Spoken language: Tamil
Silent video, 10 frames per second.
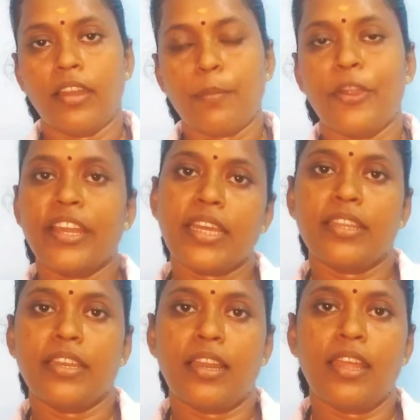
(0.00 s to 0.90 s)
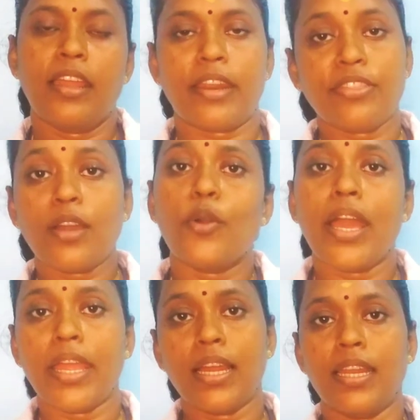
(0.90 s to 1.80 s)
நம்ம எடுக்கிறதுனால ரத்த
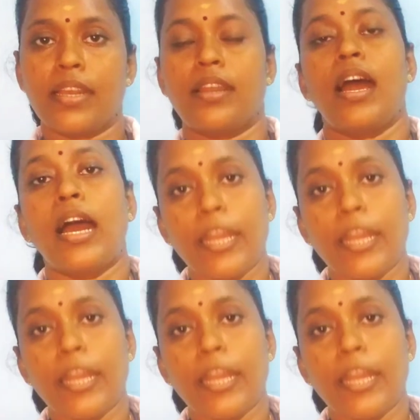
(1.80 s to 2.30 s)
குழாய்கள்ல இருக்கிற